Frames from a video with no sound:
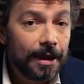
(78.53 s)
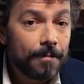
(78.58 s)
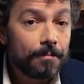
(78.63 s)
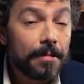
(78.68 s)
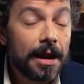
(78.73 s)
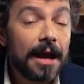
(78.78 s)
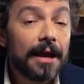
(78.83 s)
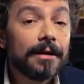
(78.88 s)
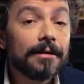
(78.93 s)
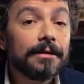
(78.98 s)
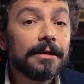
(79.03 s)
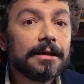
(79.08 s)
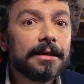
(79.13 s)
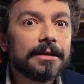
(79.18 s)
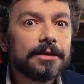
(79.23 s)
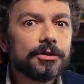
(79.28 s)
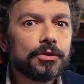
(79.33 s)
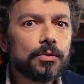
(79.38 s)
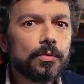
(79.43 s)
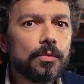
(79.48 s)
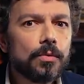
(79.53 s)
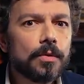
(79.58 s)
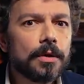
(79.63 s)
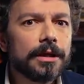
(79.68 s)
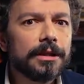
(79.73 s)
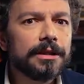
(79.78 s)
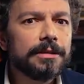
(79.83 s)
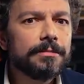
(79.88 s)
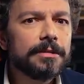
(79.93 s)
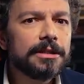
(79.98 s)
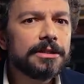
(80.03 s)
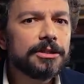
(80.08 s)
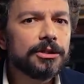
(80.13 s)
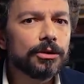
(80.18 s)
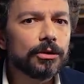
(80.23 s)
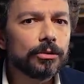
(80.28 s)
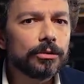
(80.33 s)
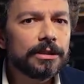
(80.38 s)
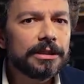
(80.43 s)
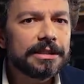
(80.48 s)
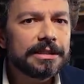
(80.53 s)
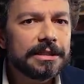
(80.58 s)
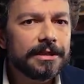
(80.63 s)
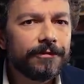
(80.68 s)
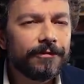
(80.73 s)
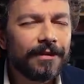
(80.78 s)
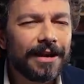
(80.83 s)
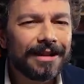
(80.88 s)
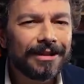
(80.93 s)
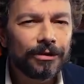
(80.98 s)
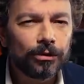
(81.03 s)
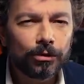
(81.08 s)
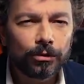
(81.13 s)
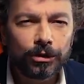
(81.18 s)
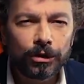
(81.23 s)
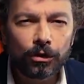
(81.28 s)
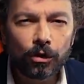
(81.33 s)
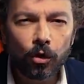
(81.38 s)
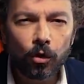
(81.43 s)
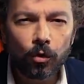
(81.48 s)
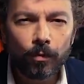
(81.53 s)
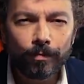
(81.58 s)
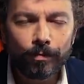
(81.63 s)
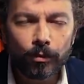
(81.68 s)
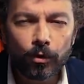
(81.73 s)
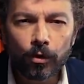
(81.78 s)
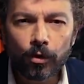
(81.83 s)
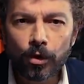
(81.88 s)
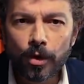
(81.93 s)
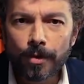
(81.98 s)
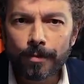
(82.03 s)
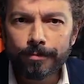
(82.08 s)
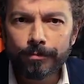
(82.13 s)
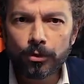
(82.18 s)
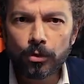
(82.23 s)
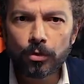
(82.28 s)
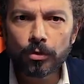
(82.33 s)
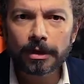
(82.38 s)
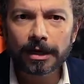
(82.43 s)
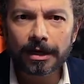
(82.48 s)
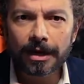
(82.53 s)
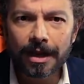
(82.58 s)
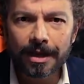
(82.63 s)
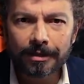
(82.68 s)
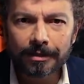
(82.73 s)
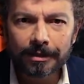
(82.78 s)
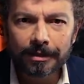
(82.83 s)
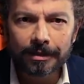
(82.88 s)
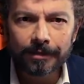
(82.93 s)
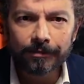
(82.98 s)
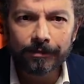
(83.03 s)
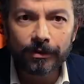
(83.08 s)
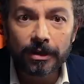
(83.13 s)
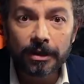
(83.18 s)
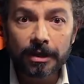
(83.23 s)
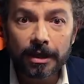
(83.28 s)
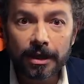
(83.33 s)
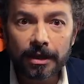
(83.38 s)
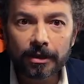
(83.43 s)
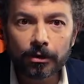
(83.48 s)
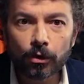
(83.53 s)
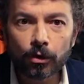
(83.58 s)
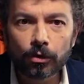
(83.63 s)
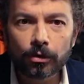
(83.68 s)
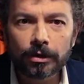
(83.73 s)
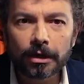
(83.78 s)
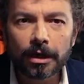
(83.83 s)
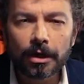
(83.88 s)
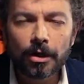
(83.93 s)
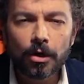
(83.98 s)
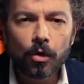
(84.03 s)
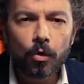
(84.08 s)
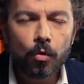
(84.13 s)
ma le sue dimensioni si fanno di colpo più grandi finché con